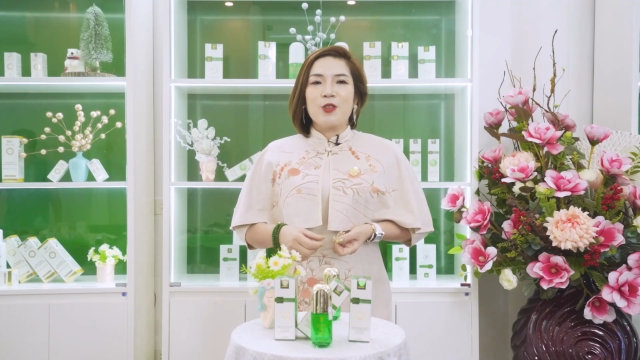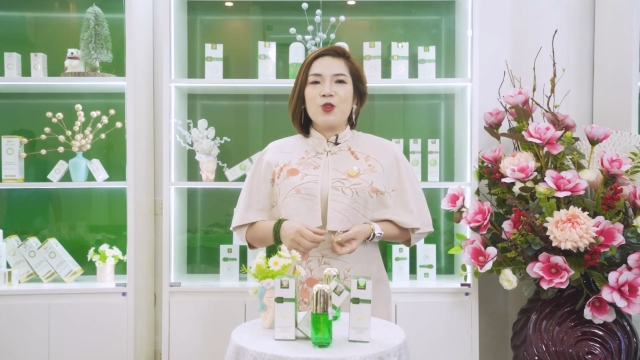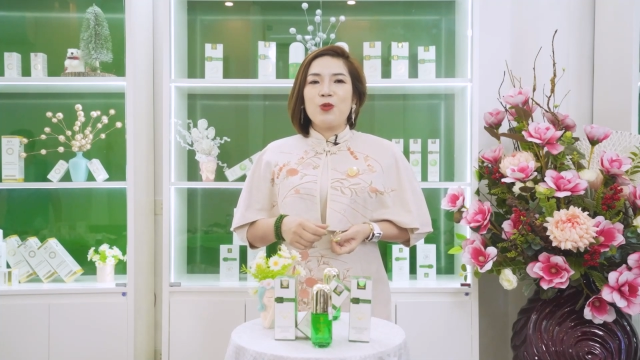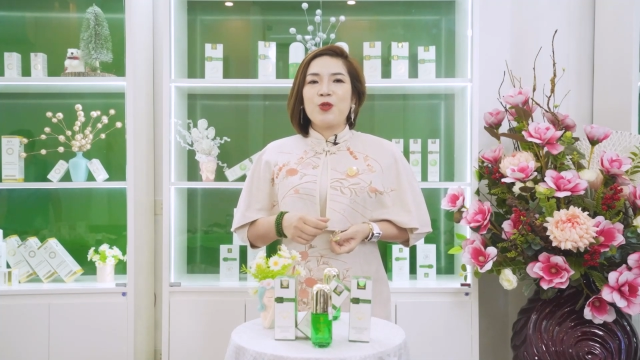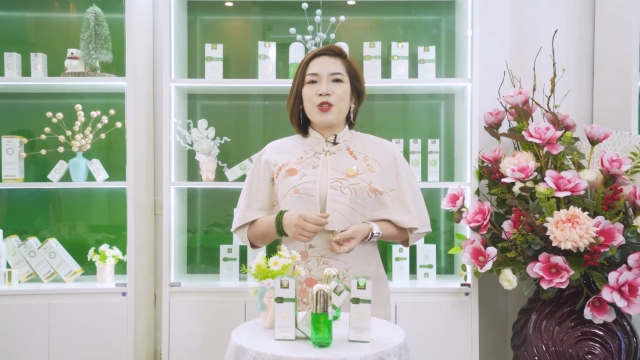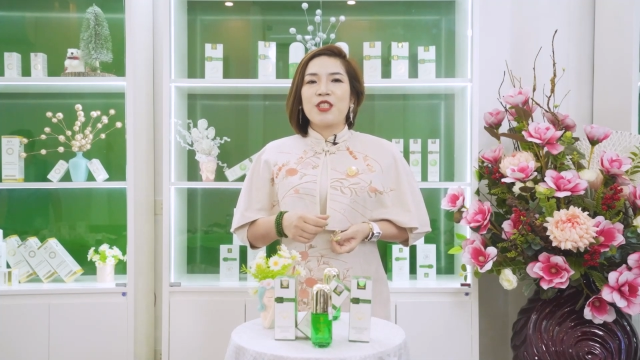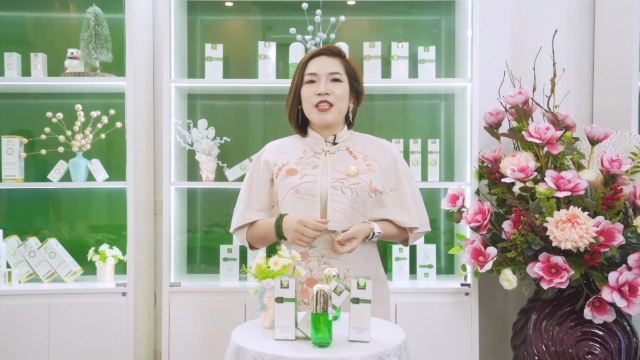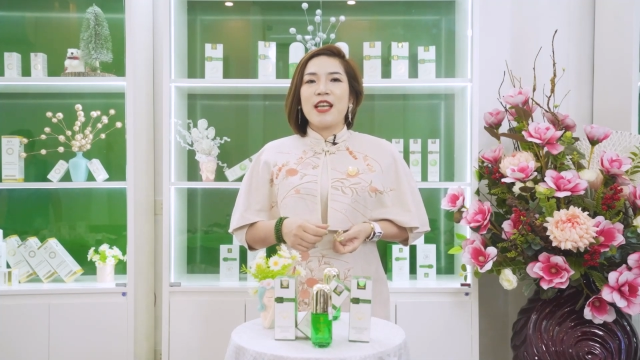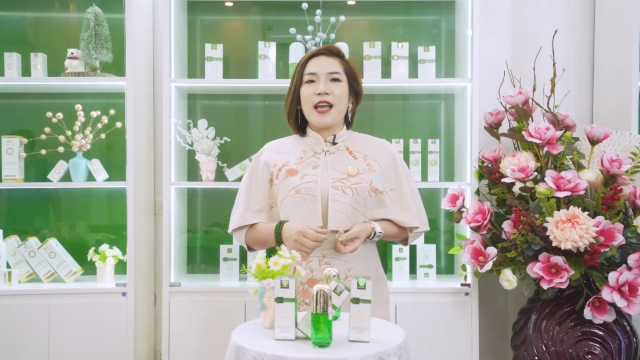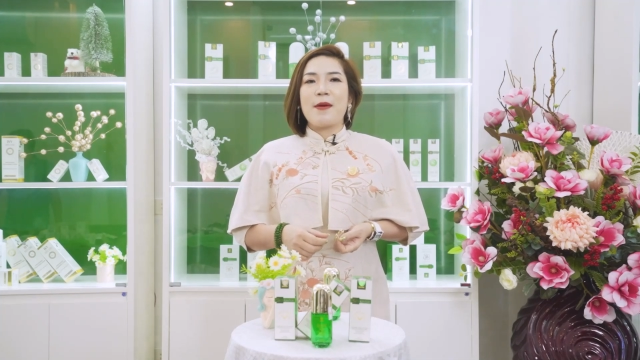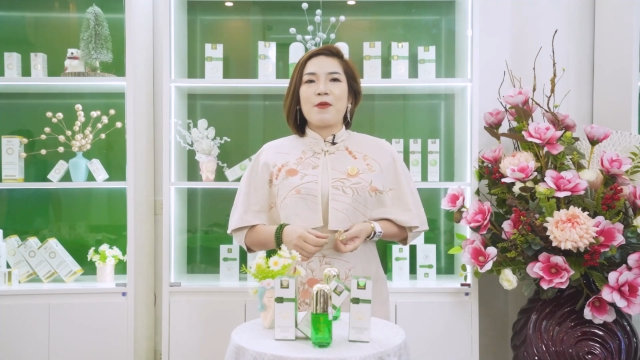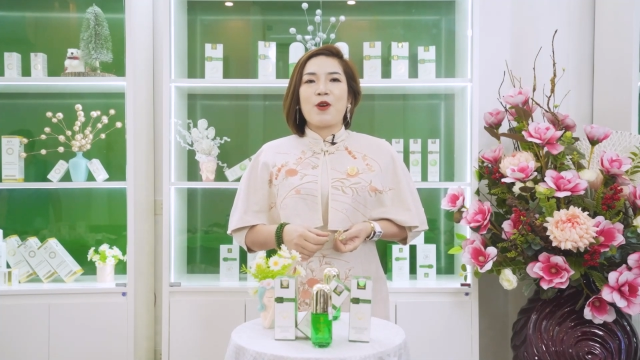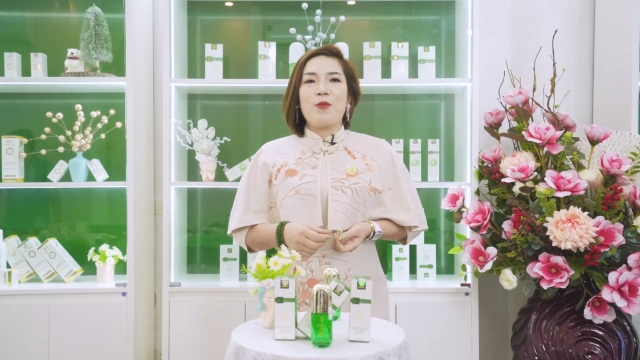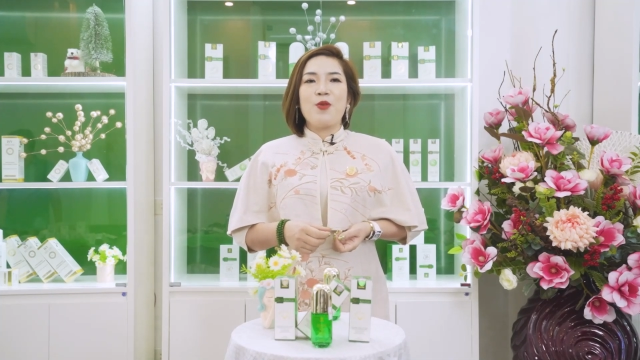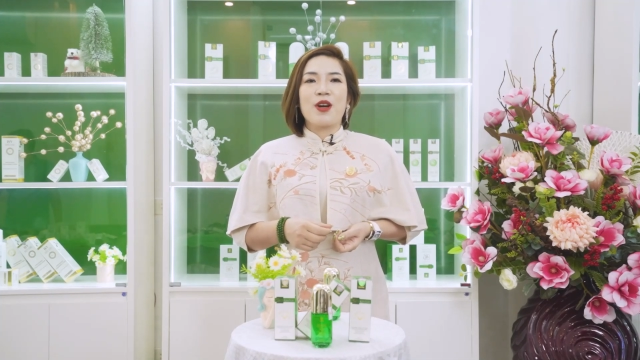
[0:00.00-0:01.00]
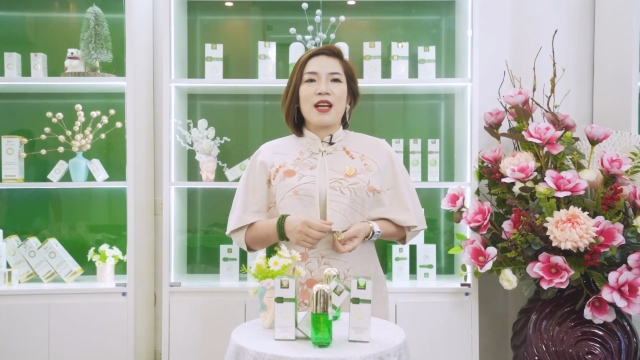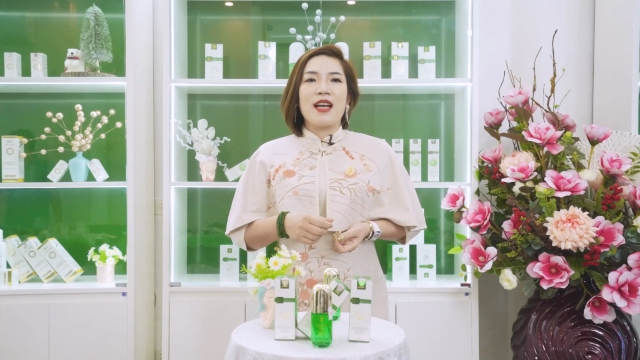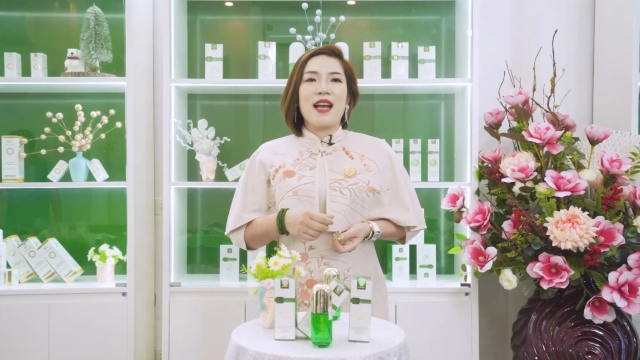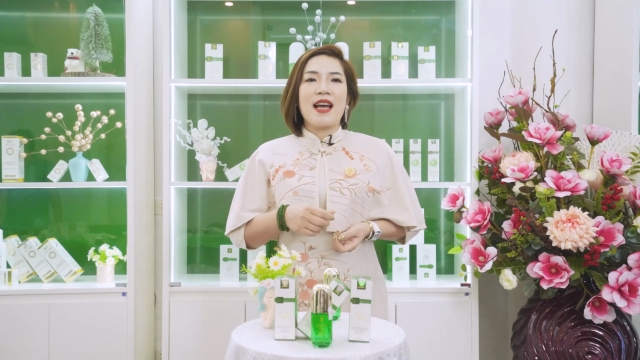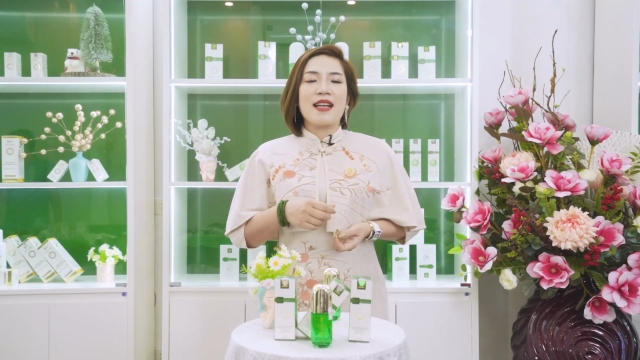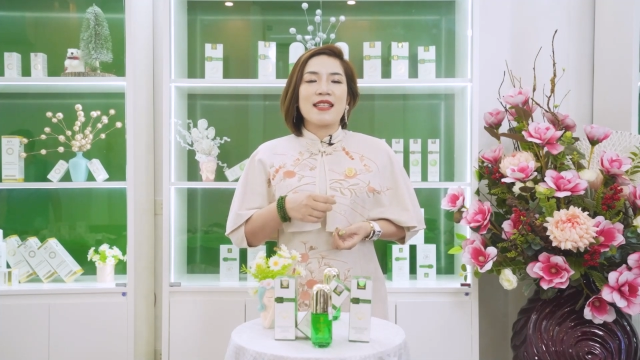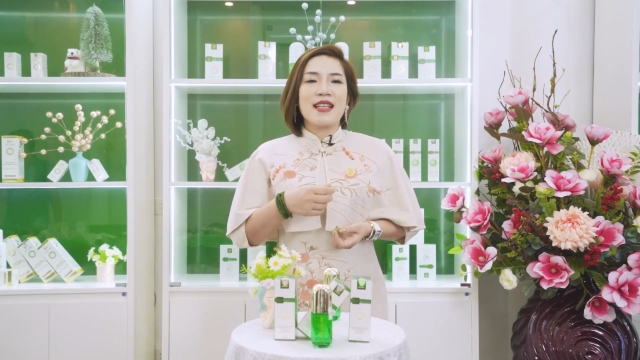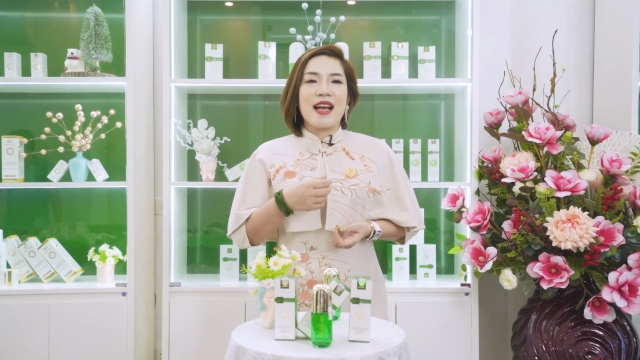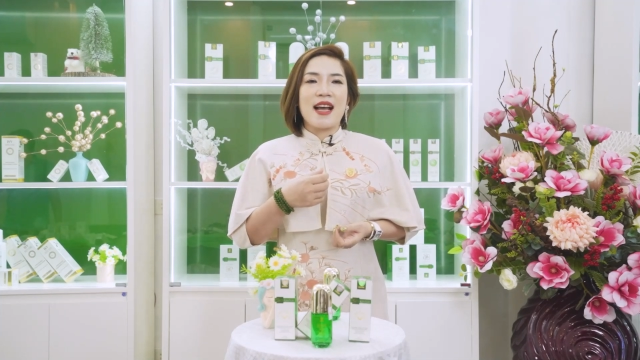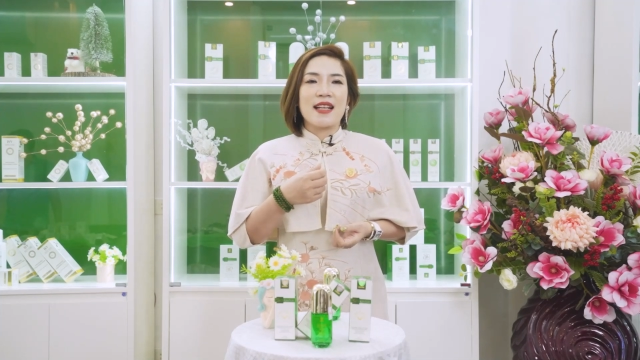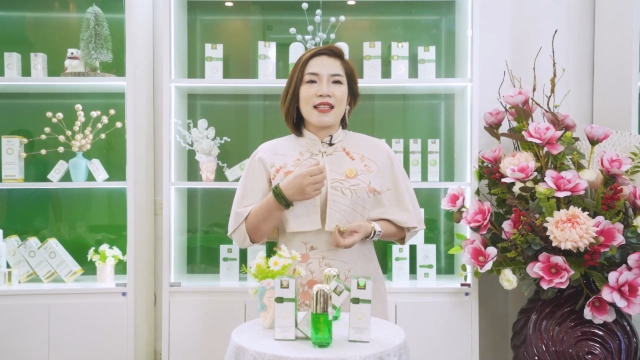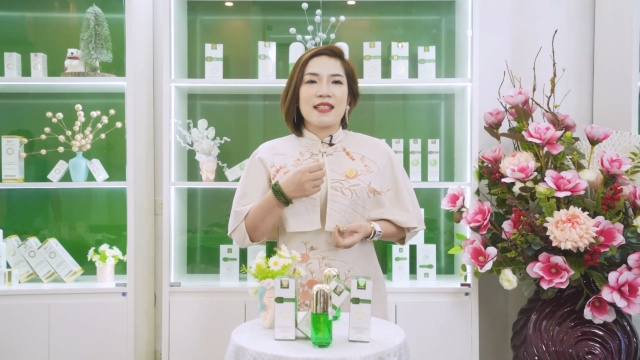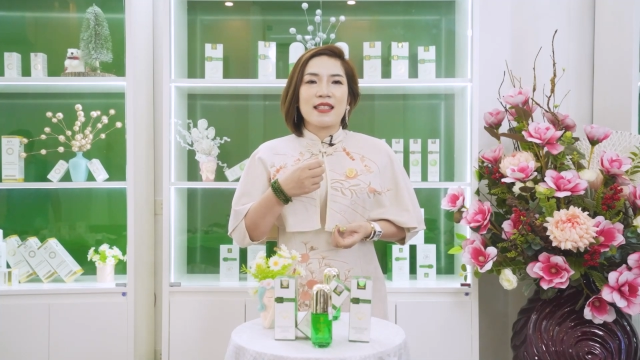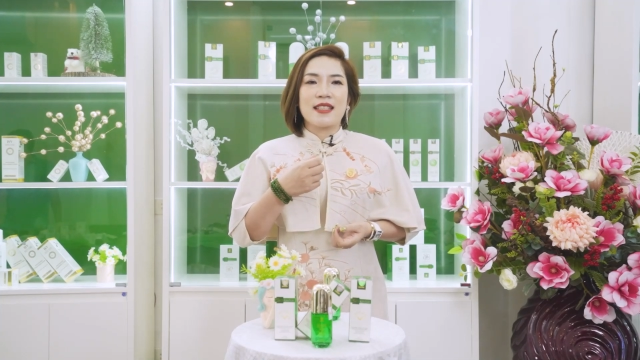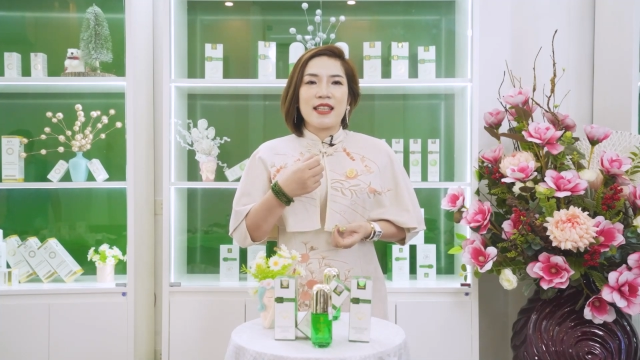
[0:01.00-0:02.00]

giúp cho chị em có một cái làn da